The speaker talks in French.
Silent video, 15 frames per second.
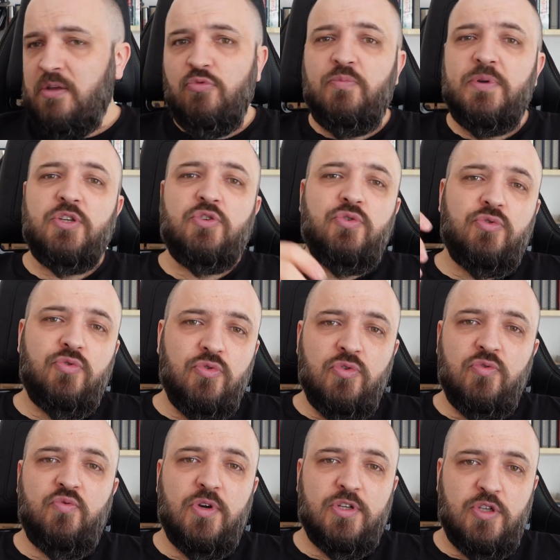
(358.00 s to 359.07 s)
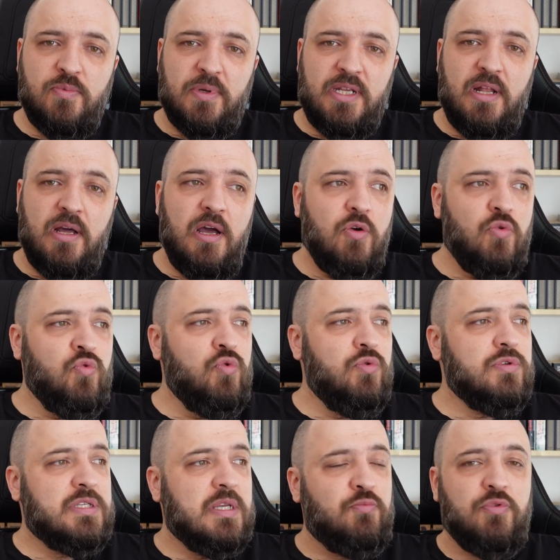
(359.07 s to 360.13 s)
Et vous payez juste une fois ce prix-là,
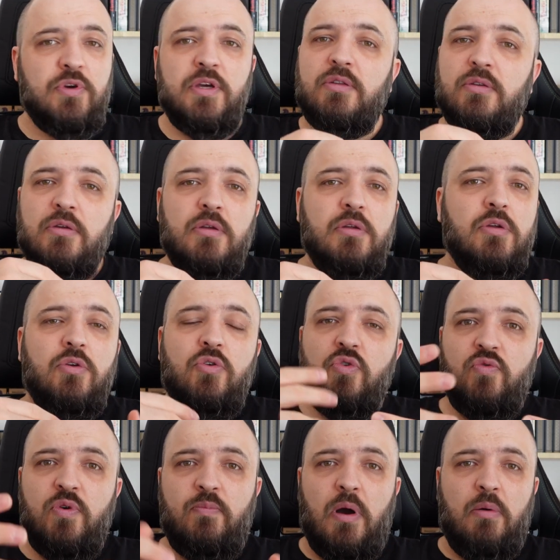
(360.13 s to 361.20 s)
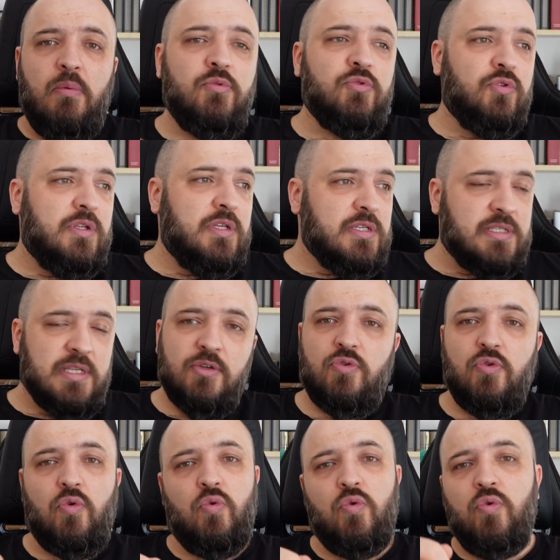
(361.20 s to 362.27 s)
ou ça peut être une fois par mois, vous donnez 5
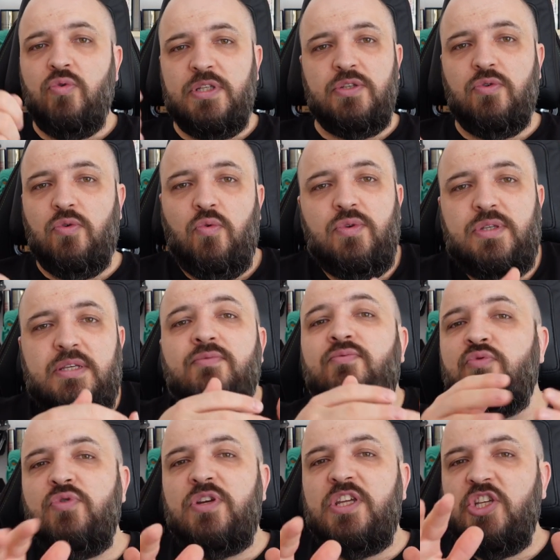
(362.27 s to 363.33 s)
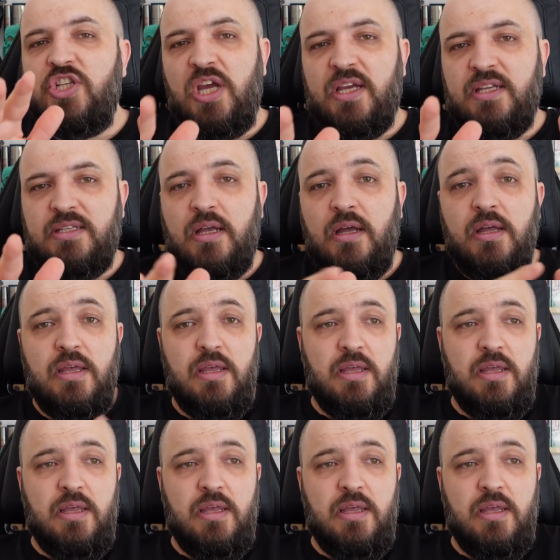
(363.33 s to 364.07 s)
euros, 10 euros, c'est vous qui gérez ça.